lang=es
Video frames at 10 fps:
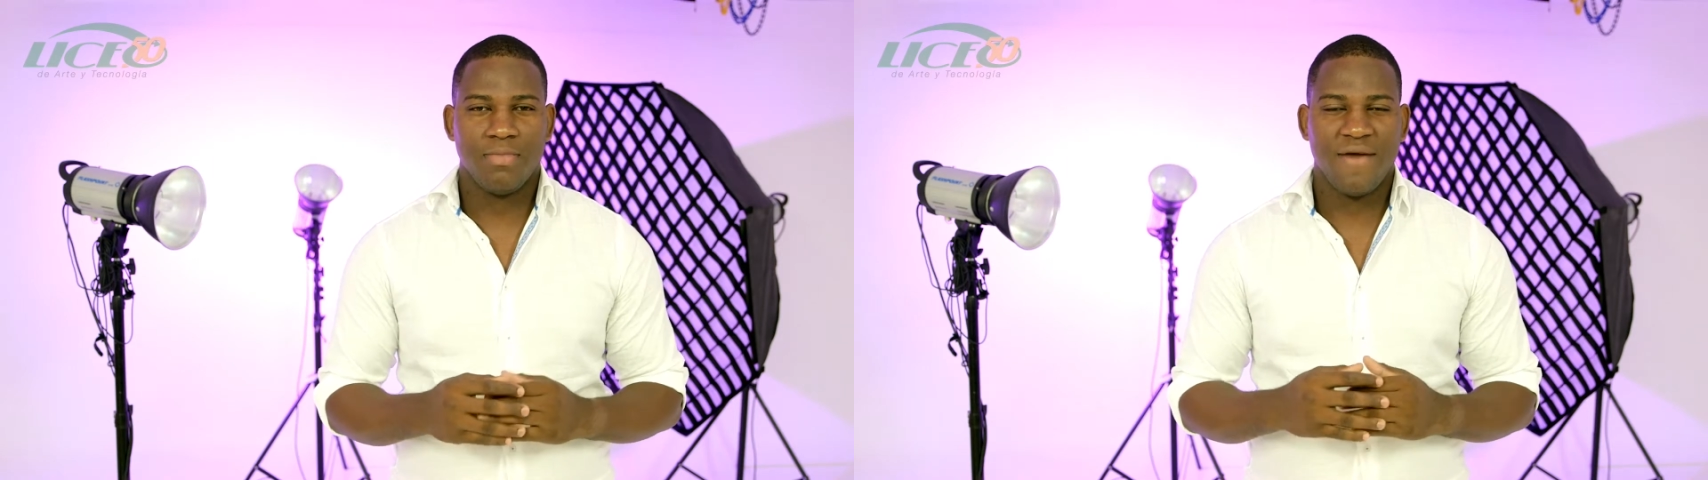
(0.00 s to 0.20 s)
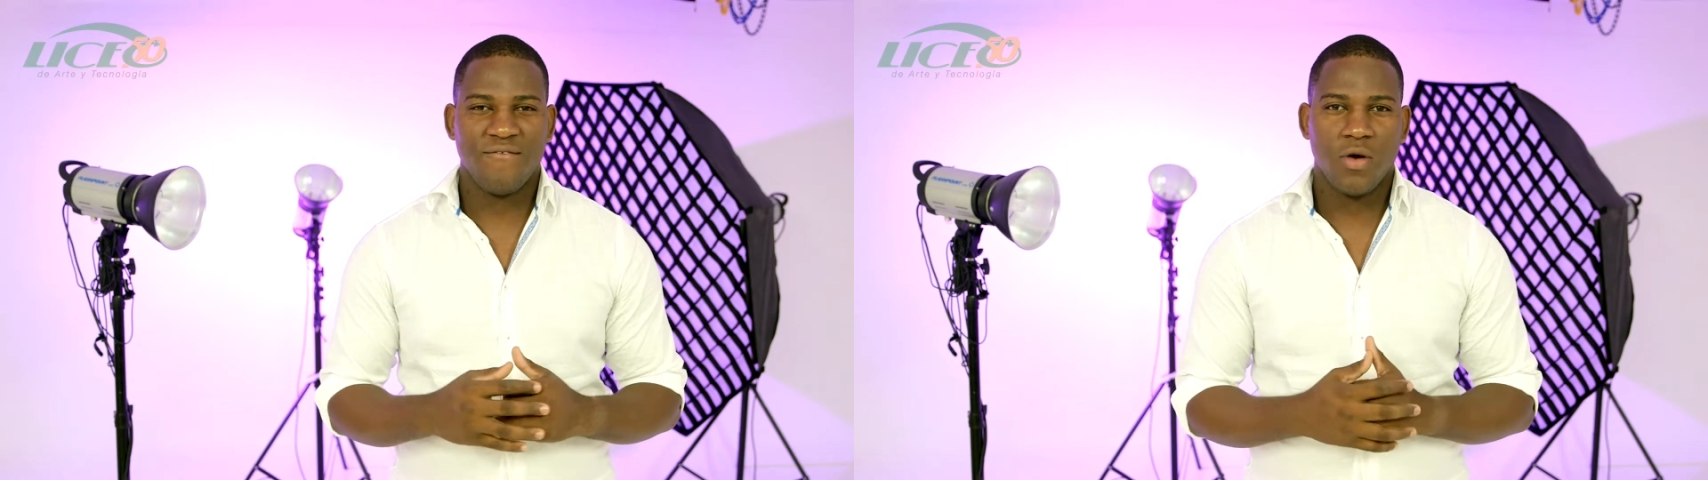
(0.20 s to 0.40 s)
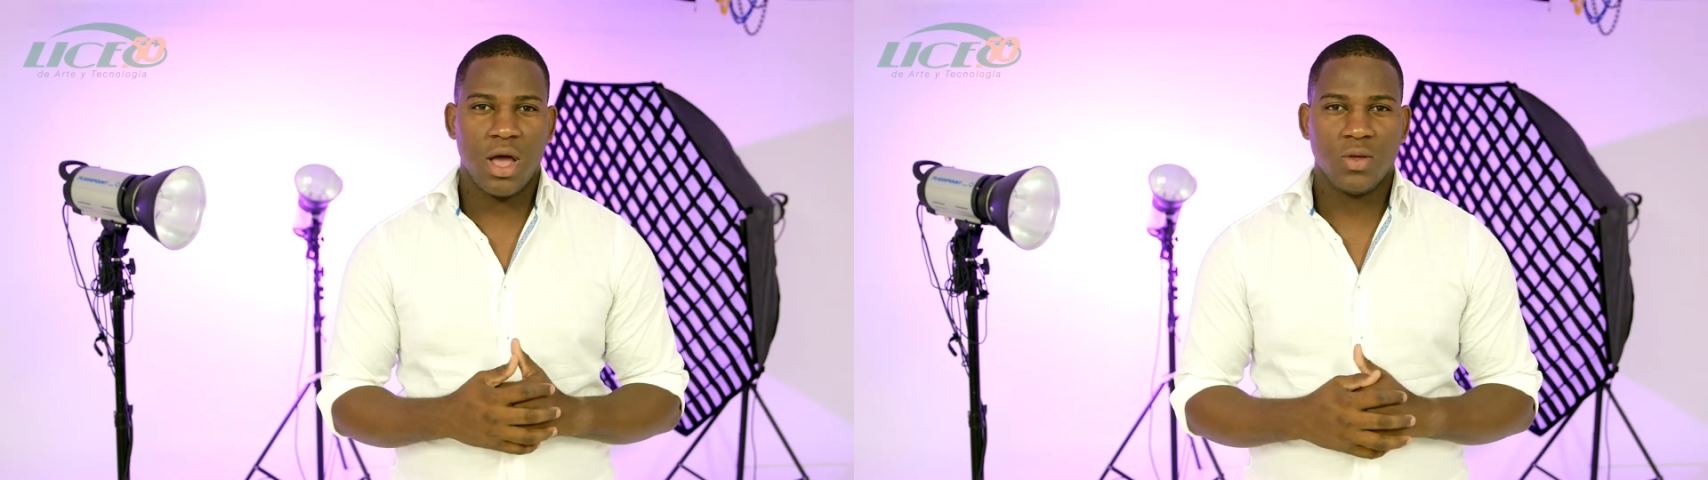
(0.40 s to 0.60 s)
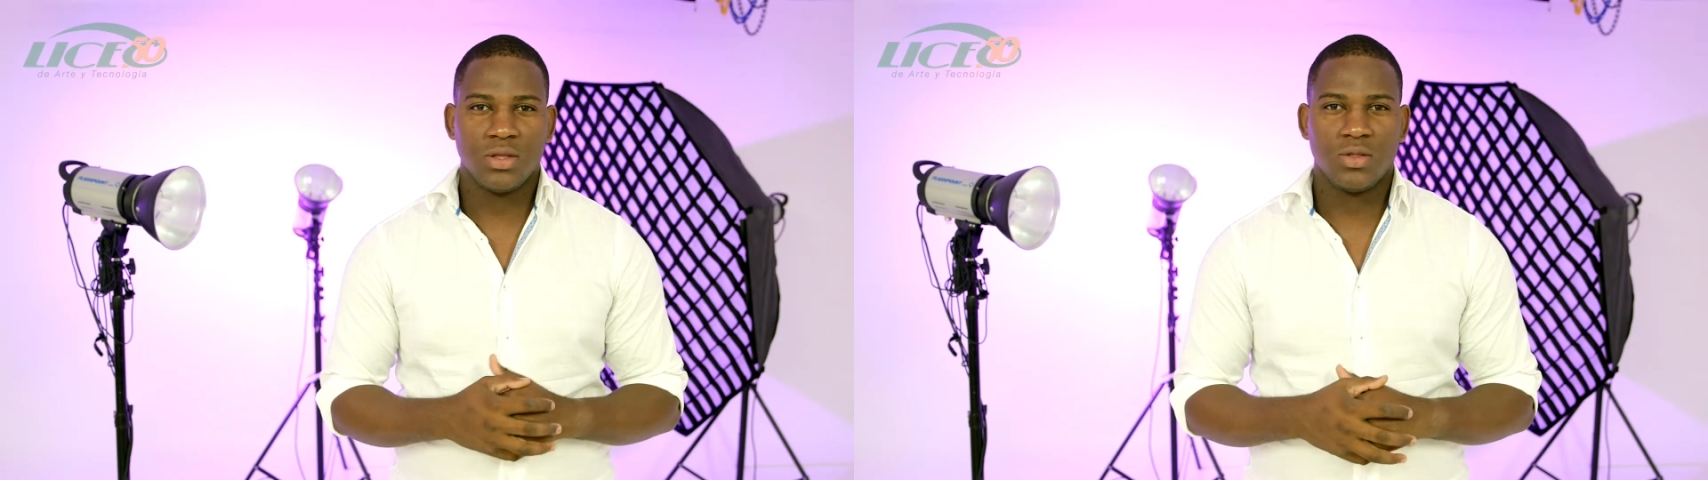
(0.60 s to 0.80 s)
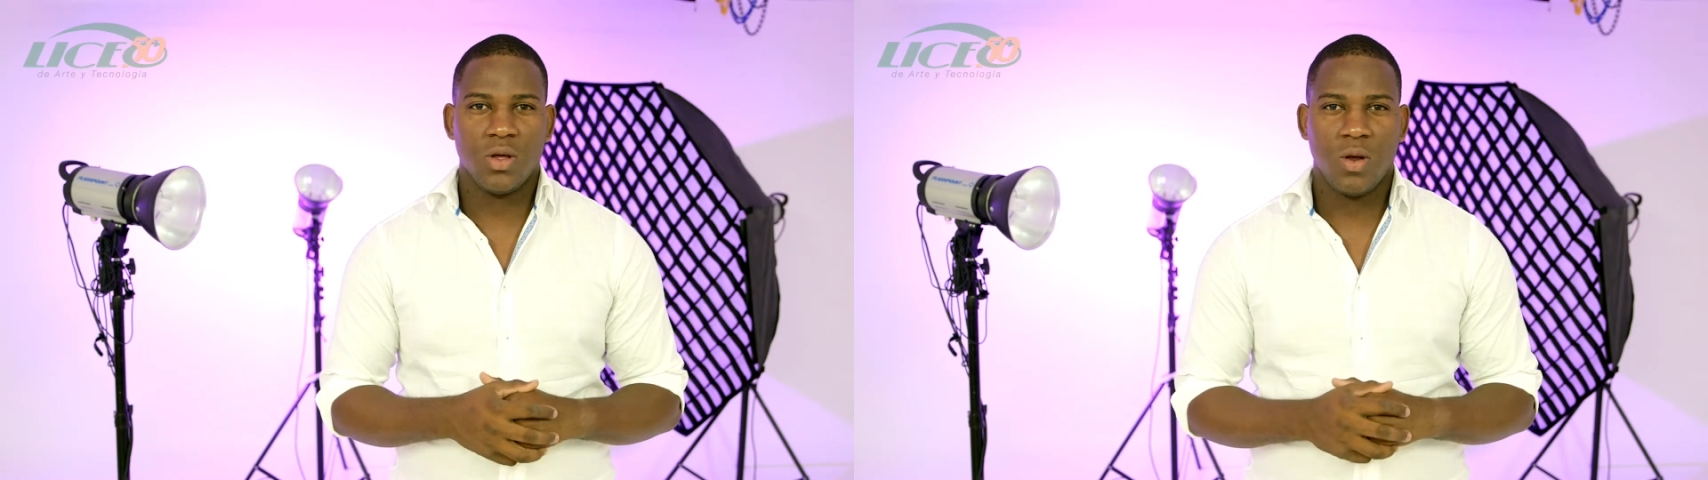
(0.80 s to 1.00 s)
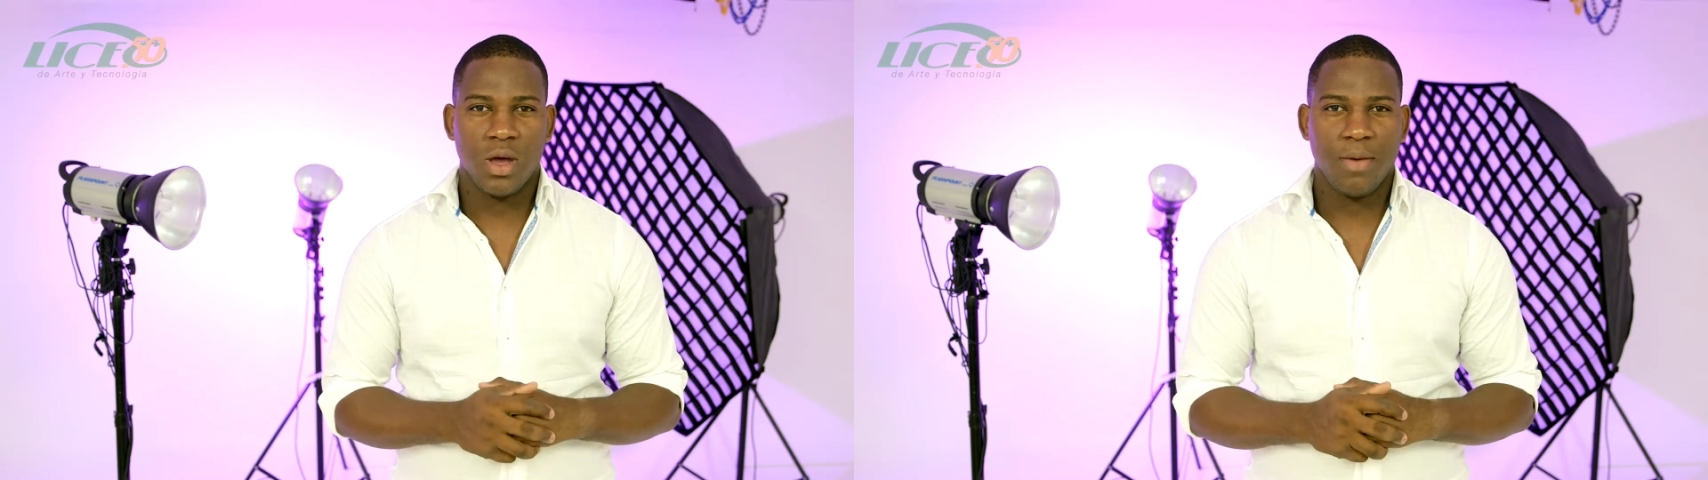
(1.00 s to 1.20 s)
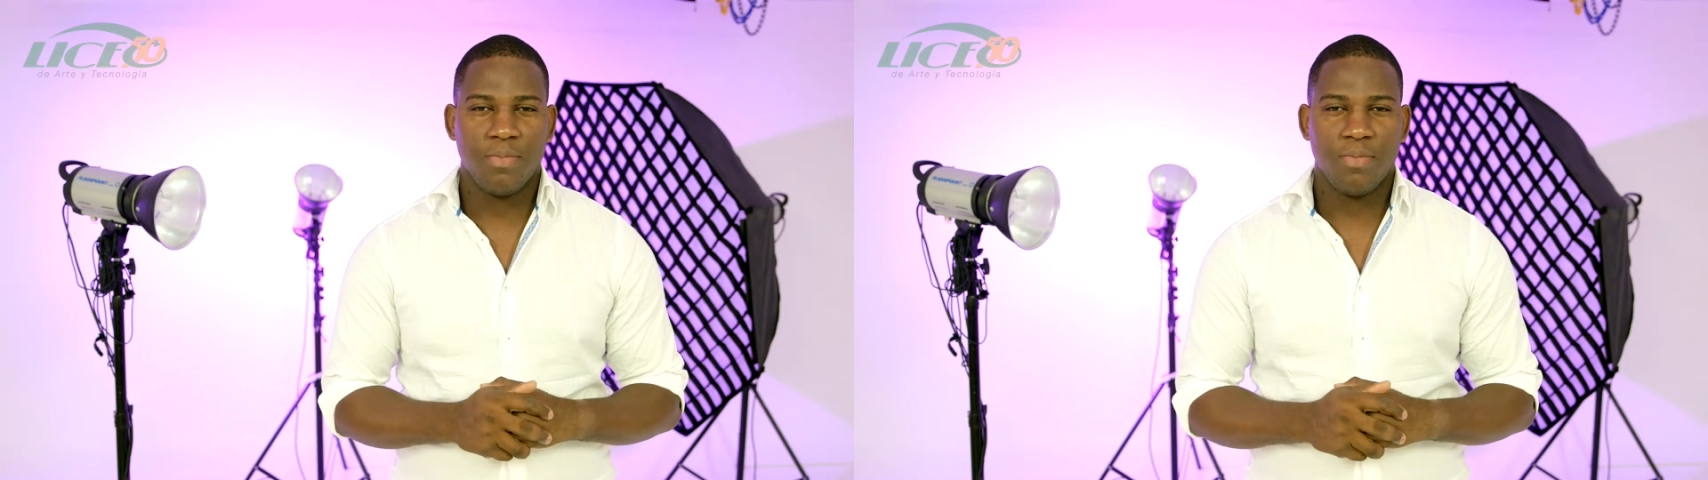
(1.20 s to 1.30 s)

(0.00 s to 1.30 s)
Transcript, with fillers: va enfocado en todo lo que es